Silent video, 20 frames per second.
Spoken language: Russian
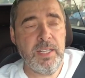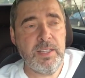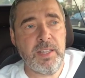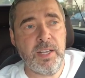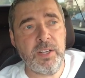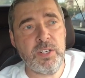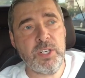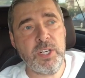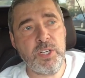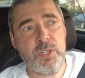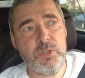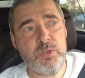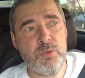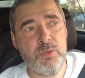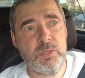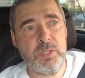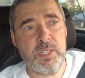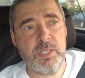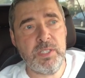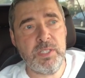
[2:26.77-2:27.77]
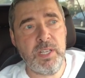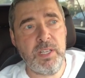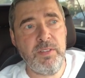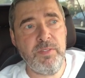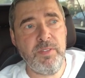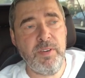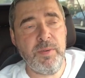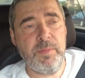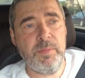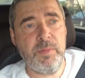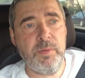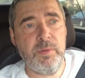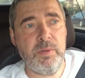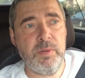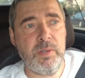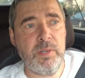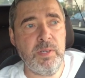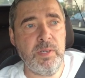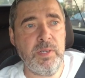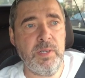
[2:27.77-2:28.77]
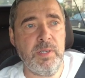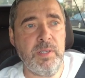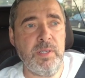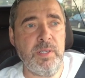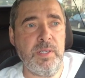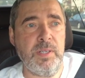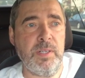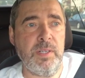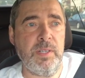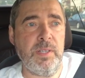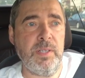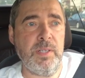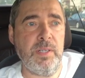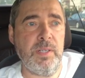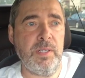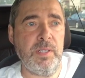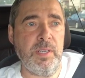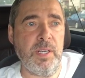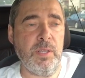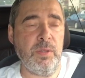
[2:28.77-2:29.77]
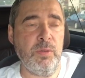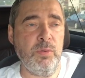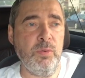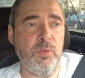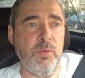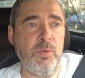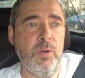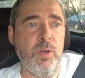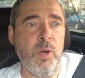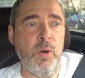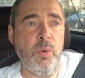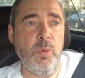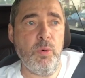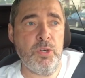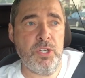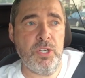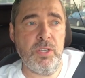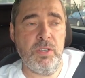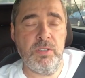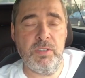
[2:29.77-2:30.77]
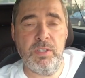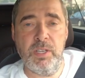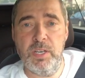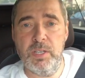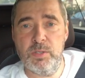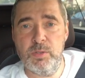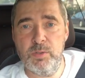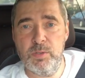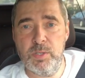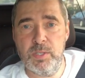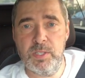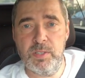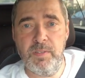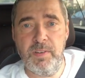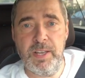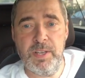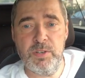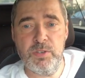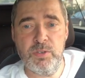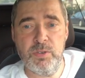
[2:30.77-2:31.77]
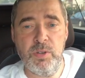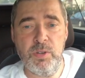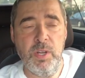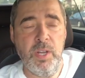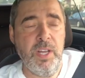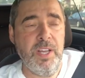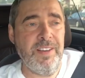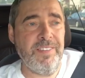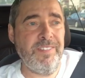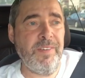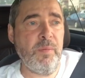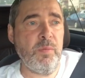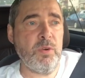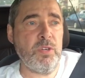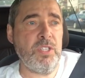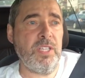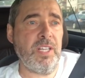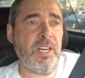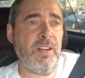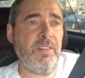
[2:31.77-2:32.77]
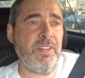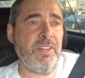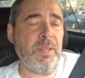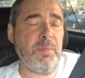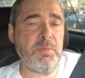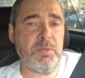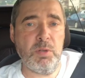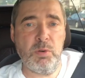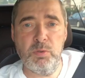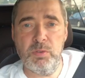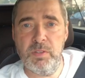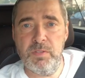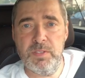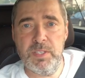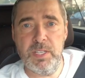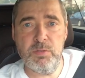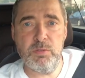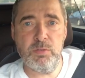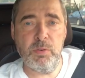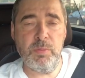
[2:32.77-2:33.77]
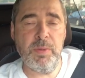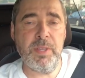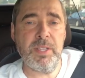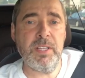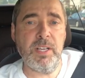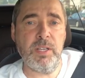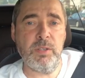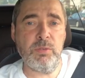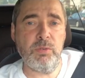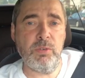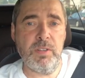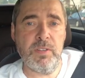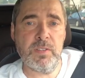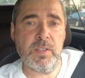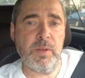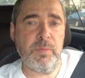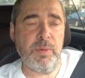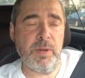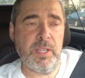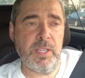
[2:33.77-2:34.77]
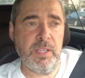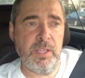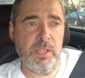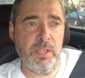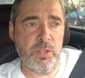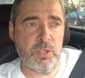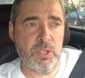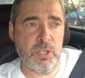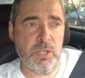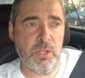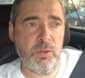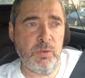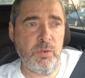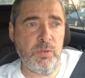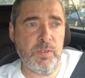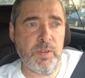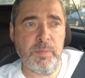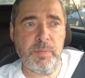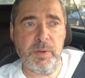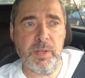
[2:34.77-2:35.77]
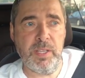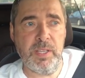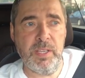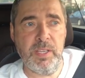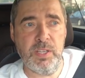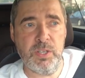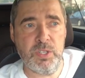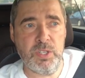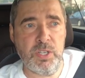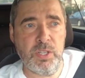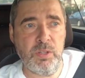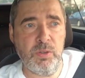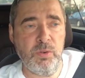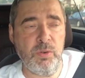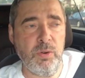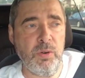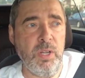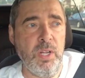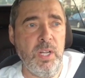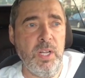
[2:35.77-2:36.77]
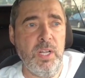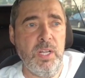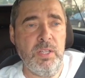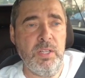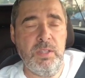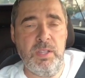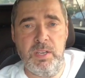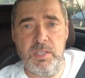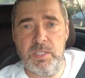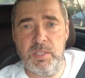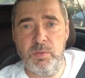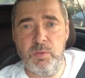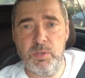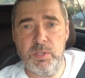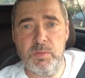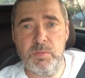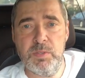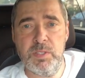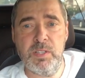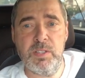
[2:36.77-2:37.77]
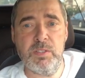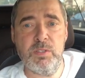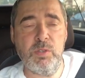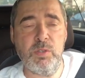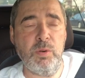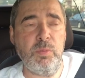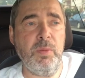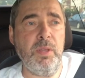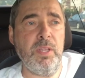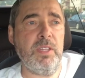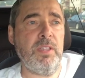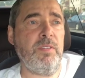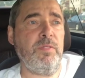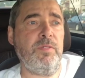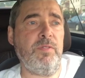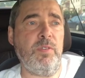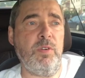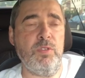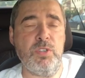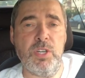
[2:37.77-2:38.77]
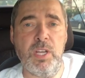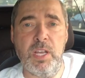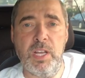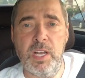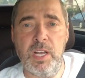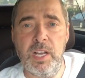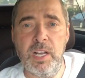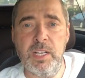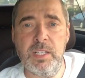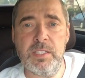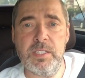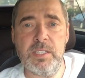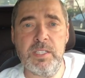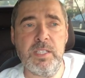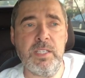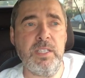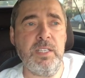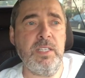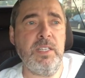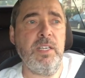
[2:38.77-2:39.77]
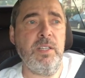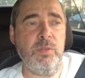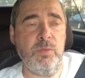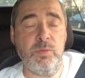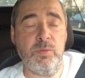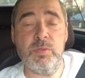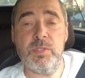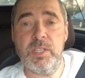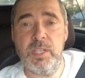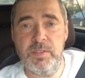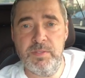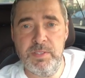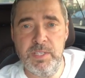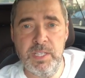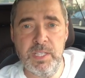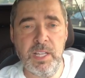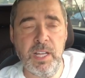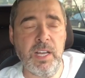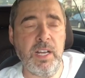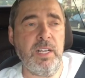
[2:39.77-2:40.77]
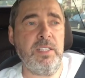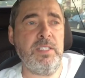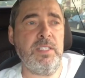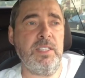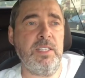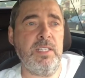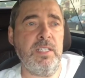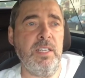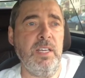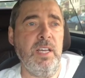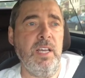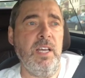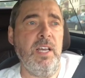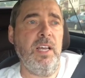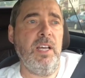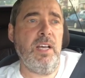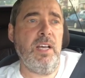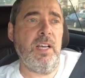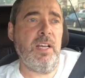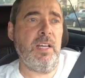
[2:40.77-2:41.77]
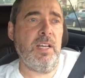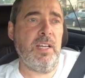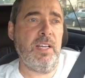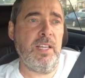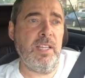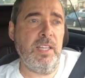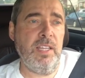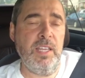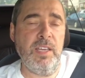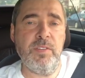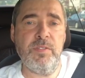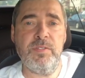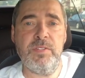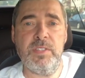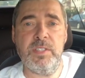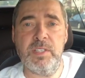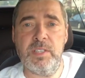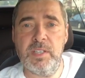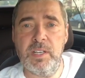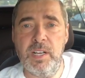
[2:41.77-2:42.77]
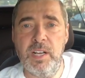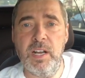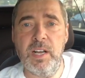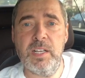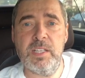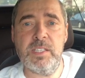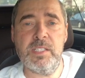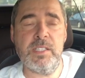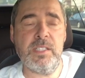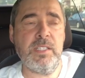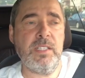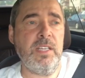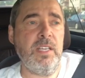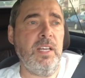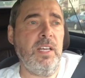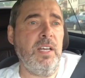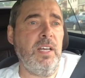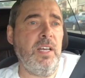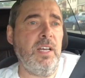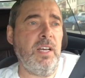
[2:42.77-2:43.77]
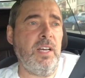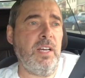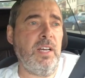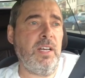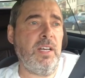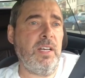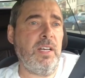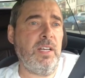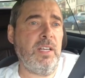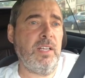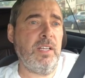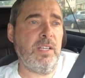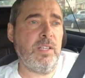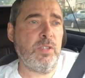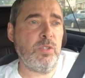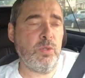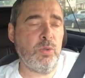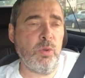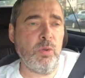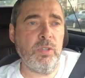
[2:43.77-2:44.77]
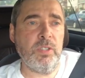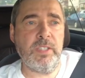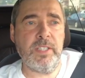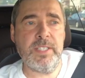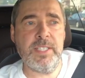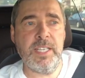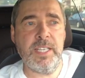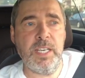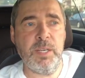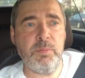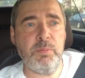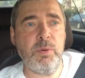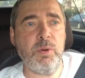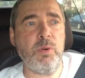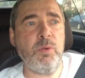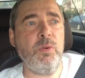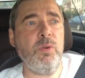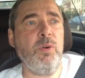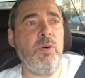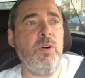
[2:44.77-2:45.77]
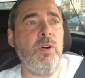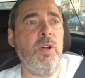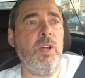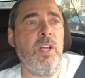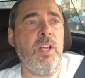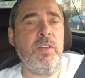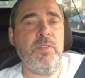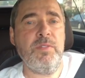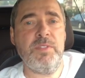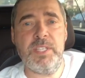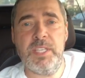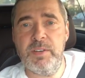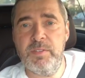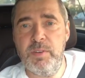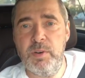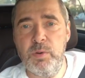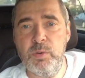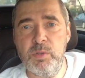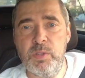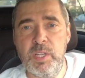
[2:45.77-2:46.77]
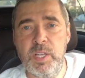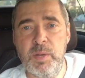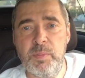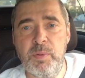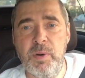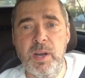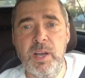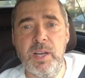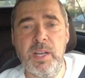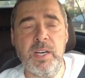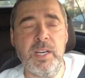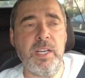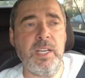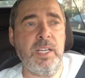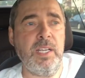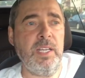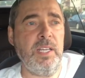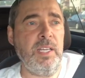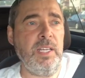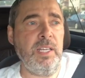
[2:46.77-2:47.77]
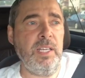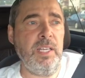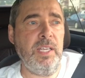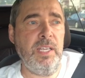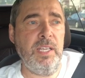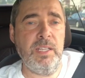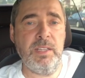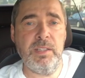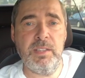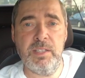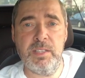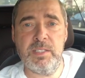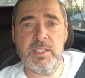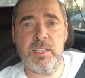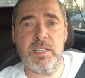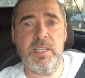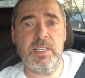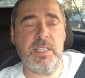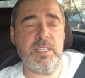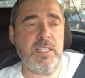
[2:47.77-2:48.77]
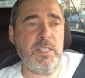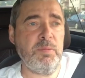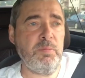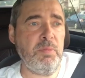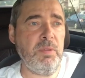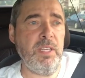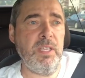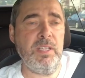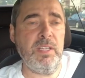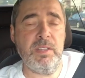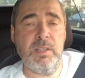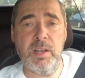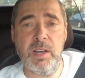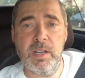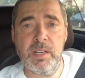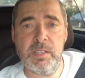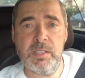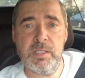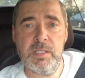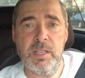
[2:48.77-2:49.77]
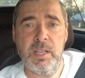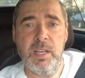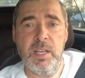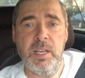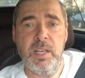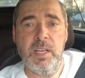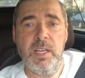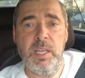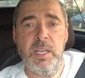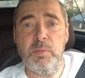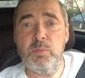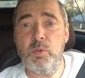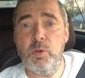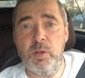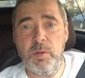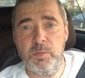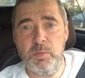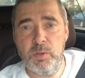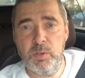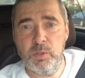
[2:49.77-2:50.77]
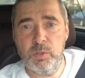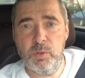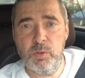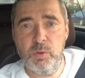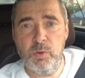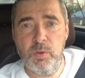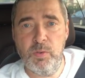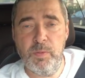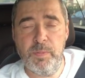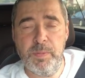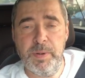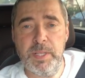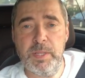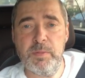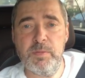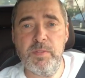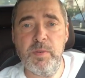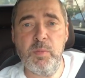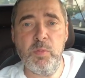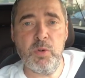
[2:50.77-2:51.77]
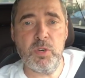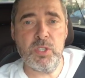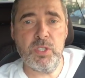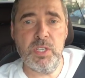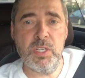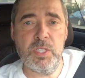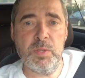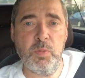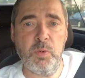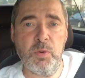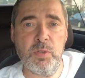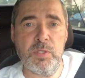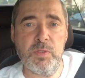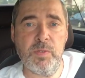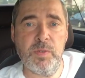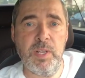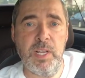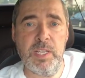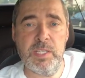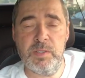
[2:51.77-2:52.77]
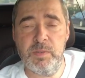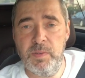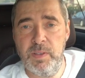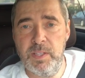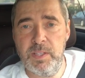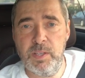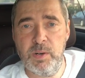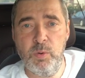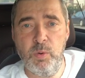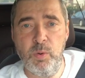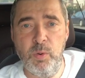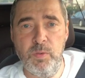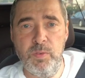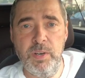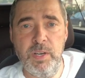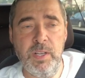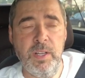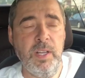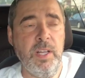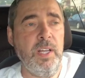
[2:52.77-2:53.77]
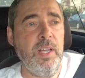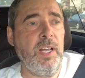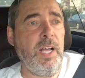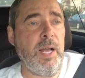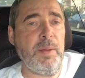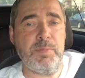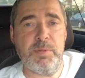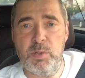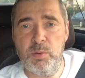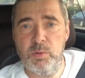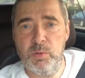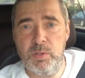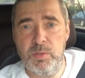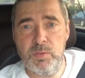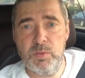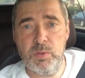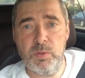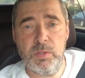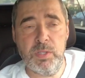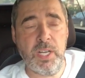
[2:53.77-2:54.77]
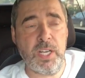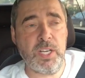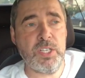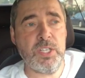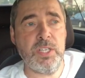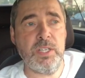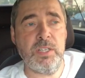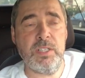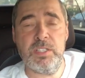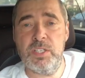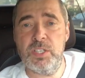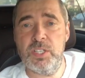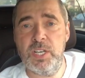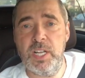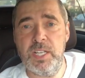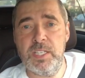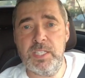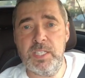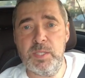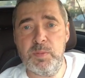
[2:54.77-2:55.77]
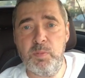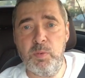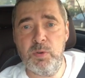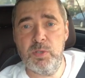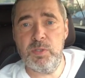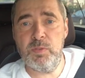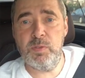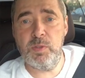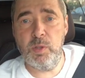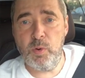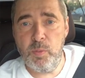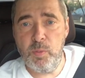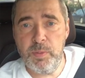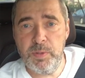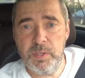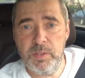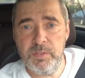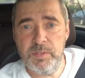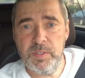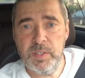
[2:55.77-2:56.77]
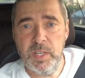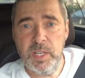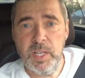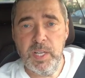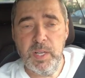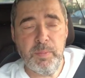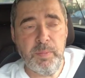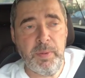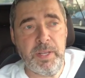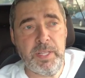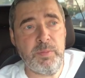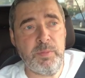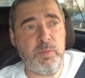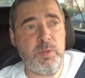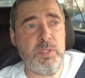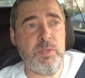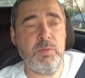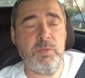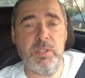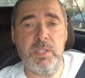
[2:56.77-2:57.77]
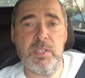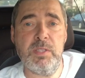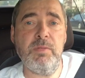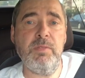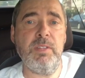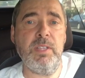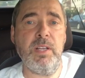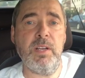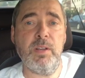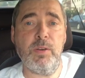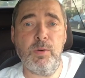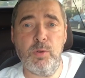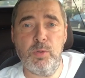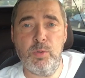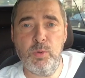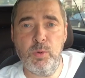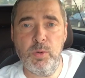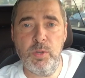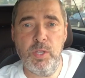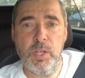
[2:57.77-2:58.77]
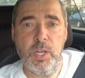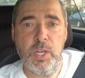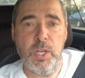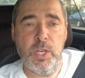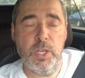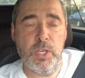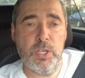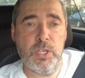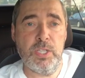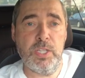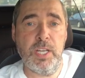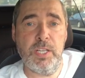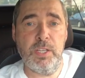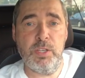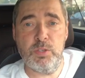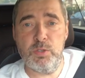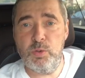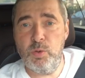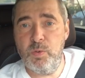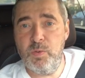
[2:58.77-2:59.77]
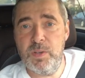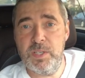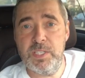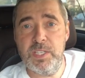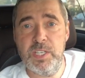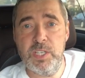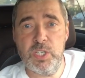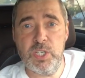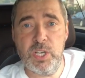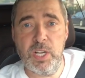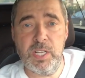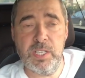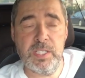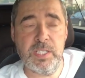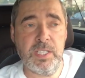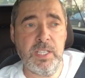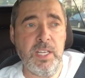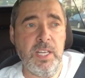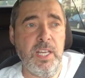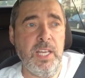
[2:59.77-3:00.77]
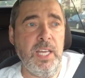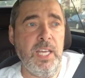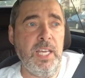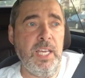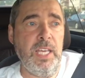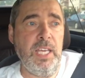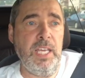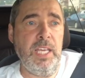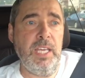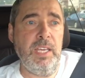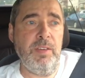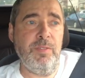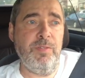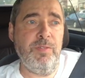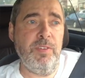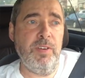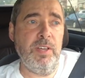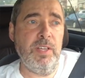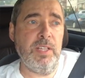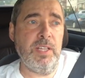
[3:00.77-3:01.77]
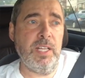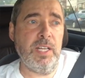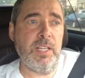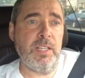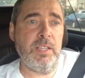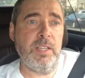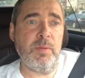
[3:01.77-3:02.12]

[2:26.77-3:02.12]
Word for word: Также хочу сказать вам э, одну очень интересную составляющую. Вы можете торговать абсолютно все инструменты, которые есть в компании Герчикинко. В компании Герчикинко 380 инструментов, включая акции, ну, CFD на акции, э, нефть, газ, э, золото, серебро, все валютные пары, индексы S&P и DAX – и много-много другого. Поэтому вы можете использовать для своей торговли абсолютно все. Также разрешается использовать роботов, поэтому если вы действительно крутой и считаете, что у вас есть шансы, и вы на